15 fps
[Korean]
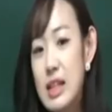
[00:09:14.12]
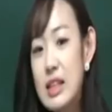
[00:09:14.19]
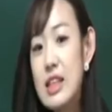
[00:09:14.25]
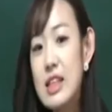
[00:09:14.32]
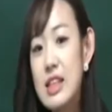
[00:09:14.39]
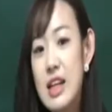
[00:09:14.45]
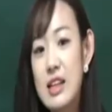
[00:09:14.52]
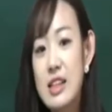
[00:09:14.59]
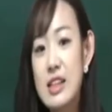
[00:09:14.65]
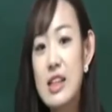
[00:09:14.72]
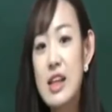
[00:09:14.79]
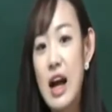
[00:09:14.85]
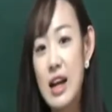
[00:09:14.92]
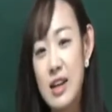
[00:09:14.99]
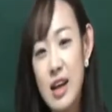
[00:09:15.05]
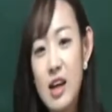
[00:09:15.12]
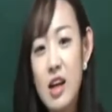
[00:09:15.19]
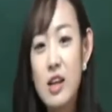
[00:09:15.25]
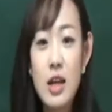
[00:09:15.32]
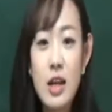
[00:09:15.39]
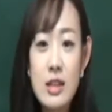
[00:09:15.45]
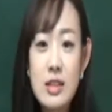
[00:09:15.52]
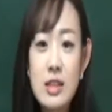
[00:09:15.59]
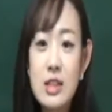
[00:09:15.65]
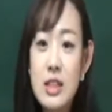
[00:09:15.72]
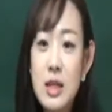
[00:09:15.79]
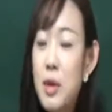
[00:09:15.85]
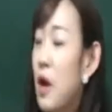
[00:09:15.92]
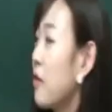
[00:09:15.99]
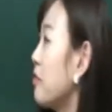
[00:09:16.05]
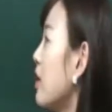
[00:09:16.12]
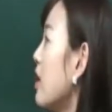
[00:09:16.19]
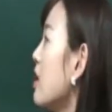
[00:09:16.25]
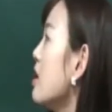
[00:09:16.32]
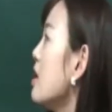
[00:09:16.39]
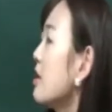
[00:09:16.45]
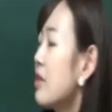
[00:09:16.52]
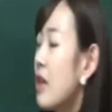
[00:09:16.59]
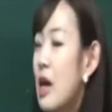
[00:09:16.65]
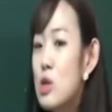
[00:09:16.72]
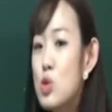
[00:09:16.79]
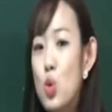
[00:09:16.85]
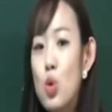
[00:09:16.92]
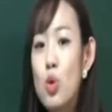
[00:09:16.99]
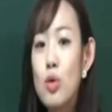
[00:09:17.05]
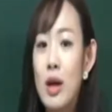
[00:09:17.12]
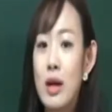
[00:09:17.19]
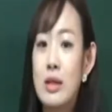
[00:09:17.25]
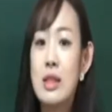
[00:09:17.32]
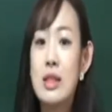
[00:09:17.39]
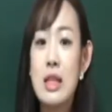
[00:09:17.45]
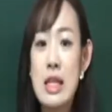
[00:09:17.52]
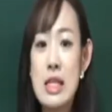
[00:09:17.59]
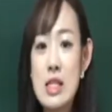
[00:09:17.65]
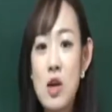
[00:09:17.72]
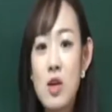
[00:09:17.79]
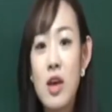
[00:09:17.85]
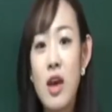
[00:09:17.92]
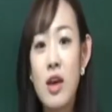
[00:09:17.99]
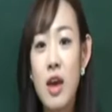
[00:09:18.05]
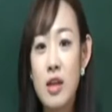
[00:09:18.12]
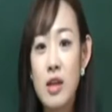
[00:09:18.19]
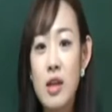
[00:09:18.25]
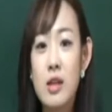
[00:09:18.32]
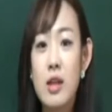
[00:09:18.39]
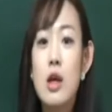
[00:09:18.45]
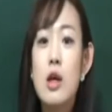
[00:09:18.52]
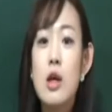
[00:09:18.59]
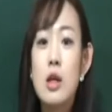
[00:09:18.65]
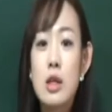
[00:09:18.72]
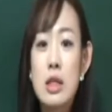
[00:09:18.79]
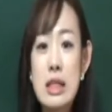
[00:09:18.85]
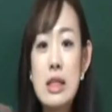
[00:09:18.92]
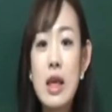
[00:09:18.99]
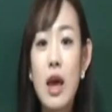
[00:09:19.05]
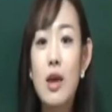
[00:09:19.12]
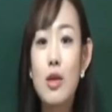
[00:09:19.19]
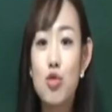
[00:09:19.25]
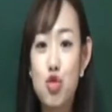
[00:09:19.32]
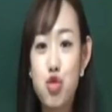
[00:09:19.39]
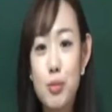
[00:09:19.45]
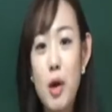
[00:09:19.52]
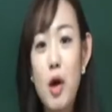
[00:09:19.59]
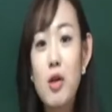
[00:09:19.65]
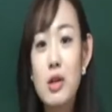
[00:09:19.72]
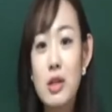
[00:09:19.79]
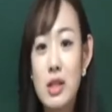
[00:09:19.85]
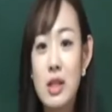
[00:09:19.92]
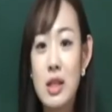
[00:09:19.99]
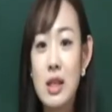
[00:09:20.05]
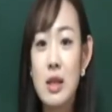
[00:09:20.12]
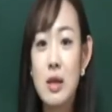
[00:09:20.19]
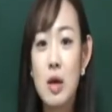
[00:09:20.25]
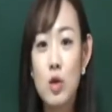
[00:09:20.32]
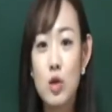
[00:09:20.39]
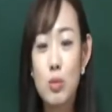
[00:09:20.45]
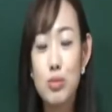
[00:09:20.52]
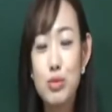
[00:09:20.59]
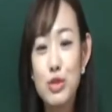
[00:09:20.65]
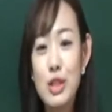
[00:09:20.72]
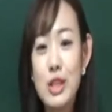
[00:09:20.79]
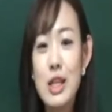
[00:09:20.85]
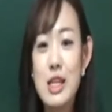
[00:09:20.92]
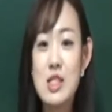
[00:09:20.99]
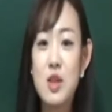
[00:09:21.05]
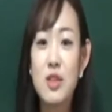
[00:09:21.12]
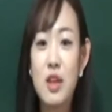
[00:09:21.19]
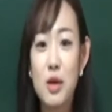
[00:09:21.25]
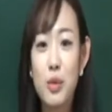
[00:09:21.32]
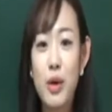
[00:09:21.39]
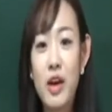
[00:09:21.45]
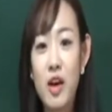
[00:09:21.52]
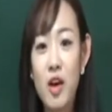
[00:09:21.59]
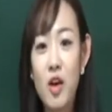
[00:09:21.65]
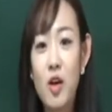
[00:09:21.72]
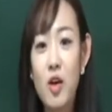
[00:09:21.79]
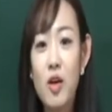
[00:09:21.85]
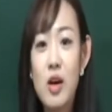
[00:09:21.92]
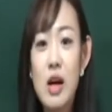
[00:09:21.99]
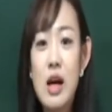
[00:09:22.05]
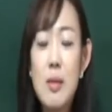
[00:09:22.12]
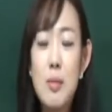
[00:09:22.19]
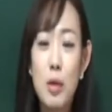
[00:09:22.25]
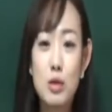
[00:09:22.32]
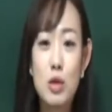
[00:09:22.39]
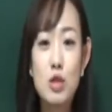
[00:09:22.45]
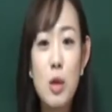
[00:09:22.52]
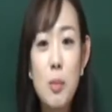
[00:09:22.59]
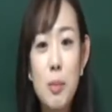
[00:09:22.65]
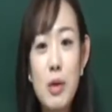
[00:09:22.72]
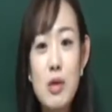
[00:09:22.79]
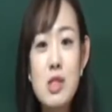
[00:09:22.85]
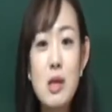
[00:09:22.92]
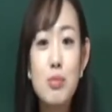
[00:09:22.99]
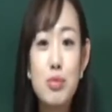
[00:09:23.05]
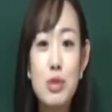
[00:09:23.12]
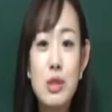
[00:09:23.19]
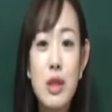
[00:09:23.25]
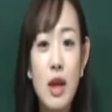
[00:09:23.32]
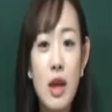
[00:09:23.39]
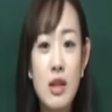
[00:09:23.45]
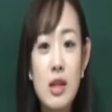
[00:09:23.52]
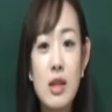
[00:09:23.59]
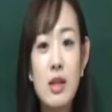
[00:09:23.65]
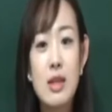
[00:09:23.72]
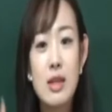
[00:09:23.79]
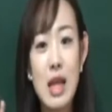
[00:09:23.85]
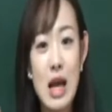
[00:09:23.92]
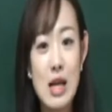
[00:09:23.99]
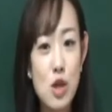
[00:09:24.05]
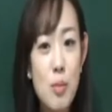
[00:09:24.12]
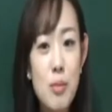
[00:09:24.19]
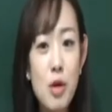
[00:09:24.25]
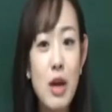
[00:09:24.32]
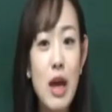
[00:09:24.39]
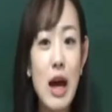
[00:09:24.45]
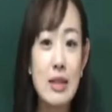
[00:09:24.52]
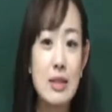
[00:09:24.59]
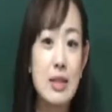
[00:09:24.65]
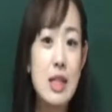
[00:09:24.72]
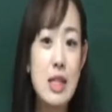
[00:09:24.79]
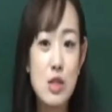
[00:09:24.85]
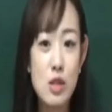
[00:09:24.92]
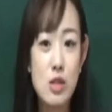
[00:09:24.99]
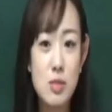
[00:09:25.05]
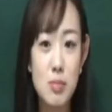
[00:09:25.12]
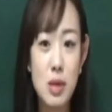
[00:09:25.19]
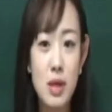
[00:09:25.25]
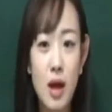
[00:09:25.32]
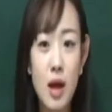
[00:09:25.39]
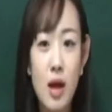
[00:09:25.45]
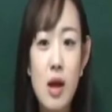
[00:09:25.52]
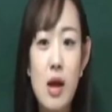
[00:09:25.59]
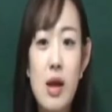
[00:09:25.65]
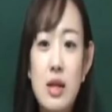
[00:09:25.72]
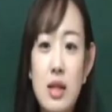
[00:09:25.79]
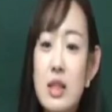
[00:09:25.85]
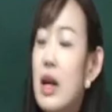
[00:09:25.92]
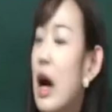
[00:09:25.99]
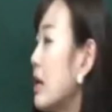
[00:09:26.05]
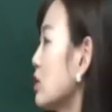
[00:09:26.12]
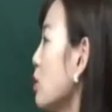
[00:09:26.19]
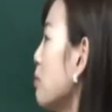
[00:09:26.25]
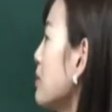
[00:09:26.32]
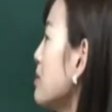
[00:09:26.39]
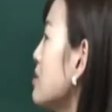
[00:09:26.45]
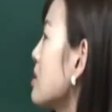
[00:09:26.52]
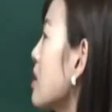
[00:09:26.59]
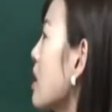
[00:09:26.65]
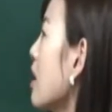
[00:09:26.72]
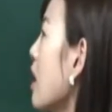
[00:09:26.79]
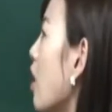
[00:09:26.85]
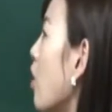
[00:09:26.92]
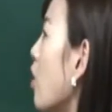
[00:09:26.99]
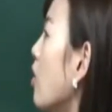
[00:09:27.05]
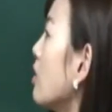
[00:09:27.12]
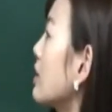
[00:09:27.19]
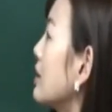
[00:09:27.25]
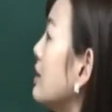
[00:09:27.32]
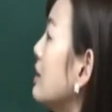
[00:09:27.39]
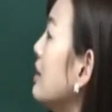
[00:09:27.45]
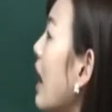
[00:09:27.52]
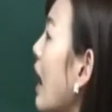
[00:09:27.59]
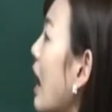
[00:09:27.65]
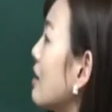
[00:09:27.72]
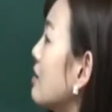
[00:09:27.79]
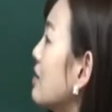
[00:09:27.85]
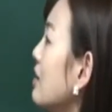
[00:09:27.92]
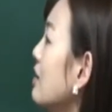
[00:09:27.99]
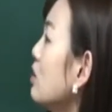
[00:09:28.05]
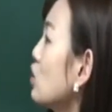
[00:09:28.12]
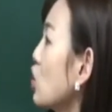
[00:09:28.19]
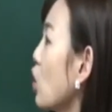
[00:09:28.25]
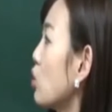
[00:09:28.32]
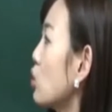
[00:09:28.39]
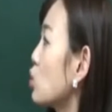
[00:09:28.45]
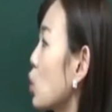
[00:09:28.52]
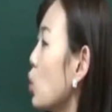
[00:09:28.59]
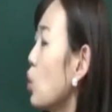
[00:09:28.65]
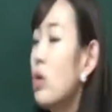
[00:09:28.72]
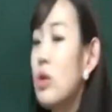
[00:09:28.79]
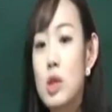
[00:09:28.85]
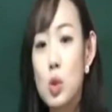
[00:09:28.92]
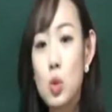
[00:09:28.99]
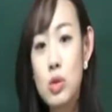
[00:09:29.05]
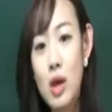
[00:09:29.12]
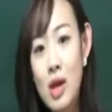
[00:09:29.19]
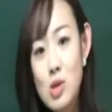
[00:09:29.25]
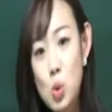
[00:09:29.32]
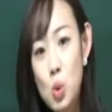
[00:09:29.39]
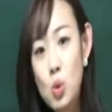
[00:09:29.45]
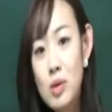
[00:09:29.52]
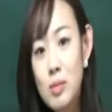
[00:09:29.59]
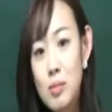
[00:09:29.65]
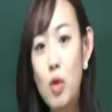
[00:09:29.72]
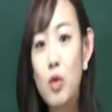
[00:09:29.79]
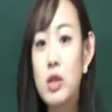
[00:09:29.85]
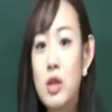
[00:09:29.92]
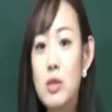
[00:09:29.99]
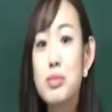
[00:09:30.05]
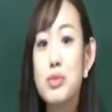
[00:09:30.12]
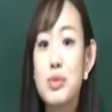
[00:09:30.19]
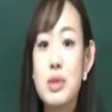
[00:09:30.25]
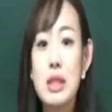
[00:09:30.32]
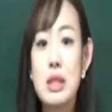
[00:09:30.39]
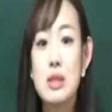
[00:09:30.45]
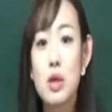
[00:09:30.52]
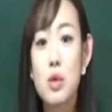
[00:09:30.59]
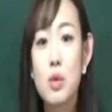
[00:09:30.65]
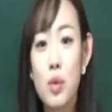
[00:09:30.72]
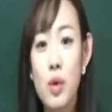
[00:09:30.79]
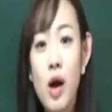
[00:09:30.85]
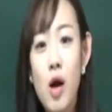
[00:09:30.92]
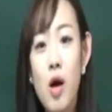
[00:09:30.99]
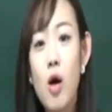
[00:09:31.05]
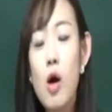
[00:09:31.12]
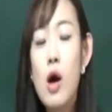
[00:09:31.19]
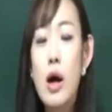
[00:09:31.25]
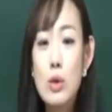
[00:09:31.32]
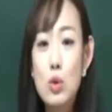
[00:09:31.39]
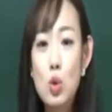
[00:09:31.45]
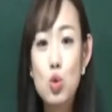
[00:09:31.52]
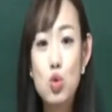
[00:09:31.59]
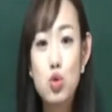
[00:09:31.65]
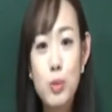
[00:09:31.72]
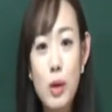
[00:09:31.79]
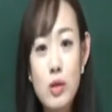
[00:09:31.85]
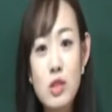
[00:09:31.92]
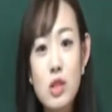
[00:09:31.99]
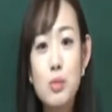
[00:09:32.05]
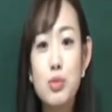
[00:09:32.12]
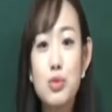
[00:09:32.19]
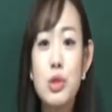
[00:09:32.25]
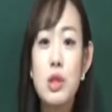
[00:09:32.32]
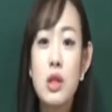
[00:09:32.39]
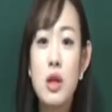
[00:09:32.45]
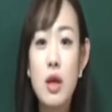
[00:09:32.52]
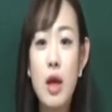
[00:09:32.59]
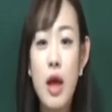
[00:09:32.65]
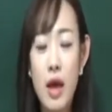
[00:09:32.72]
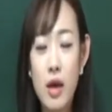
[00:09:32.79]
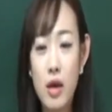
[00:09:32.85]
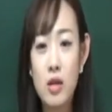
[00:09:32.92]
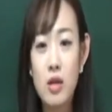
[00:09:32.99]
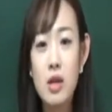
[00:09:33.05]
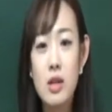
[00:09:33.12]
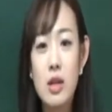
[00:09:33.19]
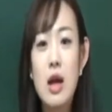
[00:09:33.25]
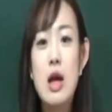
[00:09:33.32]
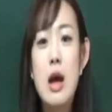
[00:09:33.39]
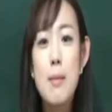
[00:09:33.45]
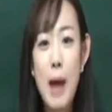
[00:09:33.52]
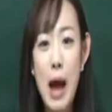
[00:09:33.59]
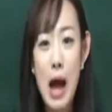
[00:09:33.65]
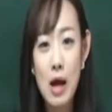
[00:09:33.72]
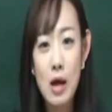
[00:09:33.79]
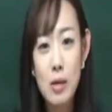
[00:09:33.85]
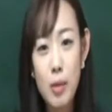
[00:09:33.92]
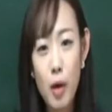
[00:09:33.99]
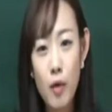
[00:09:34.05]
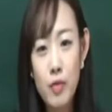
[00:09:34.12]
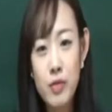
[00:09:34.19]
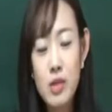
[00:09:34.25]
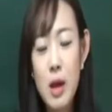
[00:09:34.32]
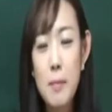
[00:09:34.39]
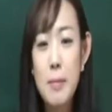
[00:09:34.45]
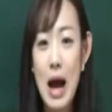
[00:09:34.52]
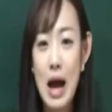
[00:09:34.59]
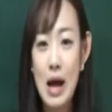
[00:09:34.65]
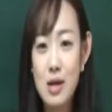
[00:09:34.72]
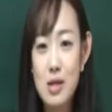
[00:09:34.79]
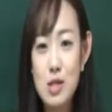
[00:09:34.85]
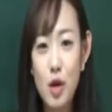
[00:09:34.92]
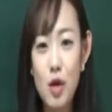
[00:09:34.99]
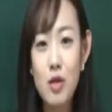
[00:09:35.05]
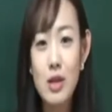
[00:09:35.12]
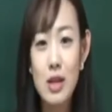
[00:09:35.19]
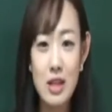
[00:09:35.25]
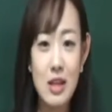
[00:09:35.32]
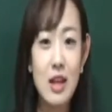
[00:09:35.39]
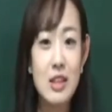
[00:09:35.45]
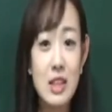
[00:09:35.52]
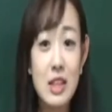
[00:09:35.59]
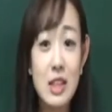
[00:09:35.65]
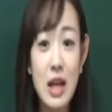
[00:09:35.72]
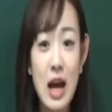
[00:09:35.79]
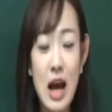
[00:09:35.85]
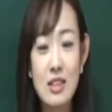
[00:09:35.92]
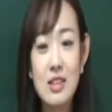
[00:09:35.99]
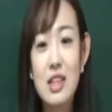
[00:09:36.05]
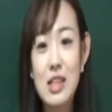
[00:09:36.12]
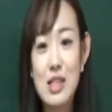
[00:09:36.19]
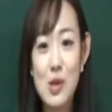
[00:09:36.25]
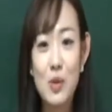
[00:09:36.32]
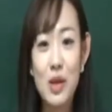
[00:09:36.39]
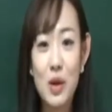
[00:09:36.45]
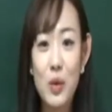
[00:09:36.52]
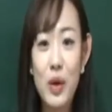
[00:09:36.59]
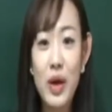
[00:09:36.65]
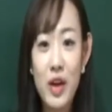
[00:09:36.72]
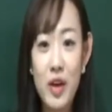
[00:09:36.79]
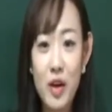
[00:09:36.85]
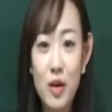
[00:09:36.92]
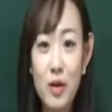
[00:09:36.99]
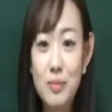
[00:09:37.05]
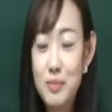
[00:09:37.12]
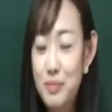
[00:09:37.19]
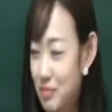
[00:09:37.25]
그 이야기를 간략하게 해드리자면 태조라는 이성계에게는 크게 두 명의 어떤 부인이 있었다고 해요. 먼저 첫 번째 부인에게는 다섯 명의 아들이 있었습니다. 그첫 아, 번째 어, 그 아들인 정종 그리고 태종 뭐 이런 분들이 있었고요. 또 두 번째 부인에게는 당번, 당석이라는 아들이 있었다고 해요.